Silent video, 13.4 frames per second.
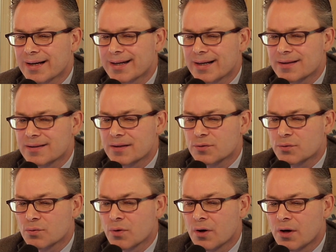
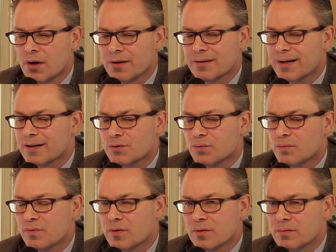réalisation, très
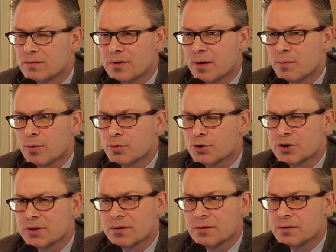souvent euh, un
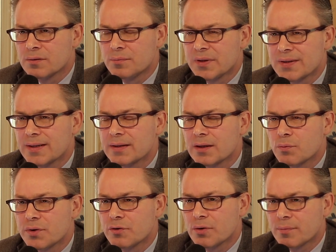projet euh, met 7 à
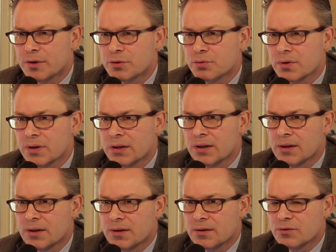8 ans à maturer
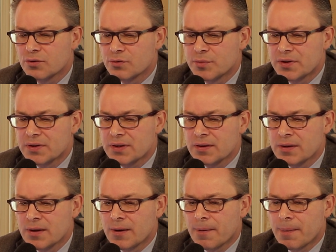dans nos métiers.
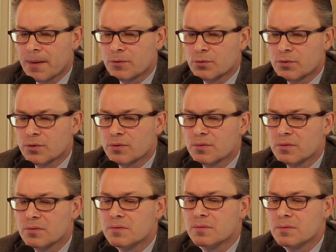Donc
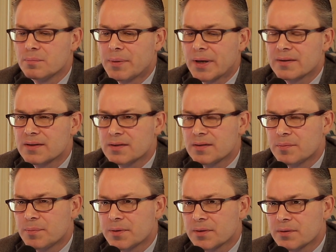euh,
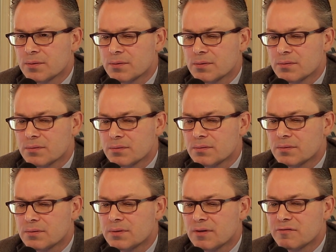participer
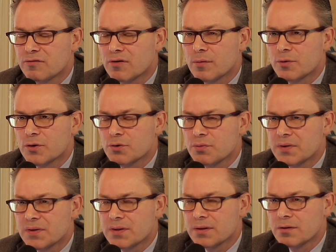d'un forum comme
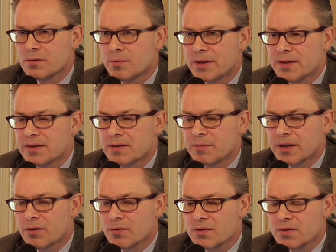celui-ci, Global City
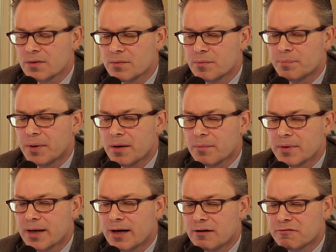Makers,
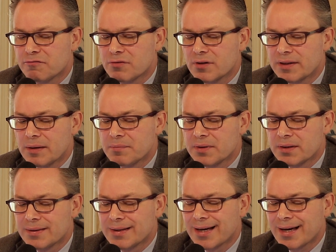permet à la fois
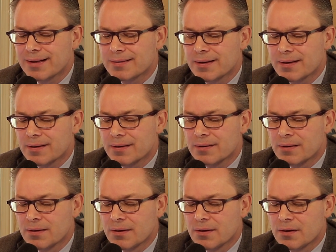d'amener des critères
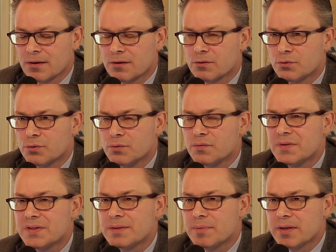de
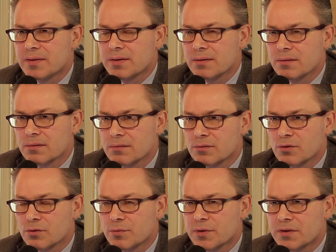visibilité
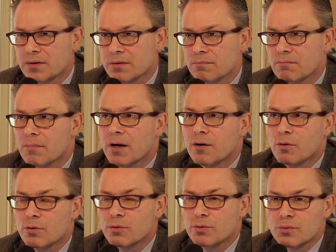dans nos métiers,
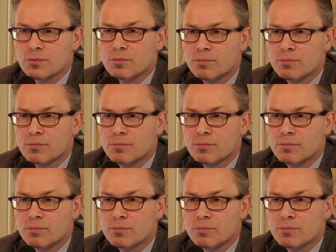alors que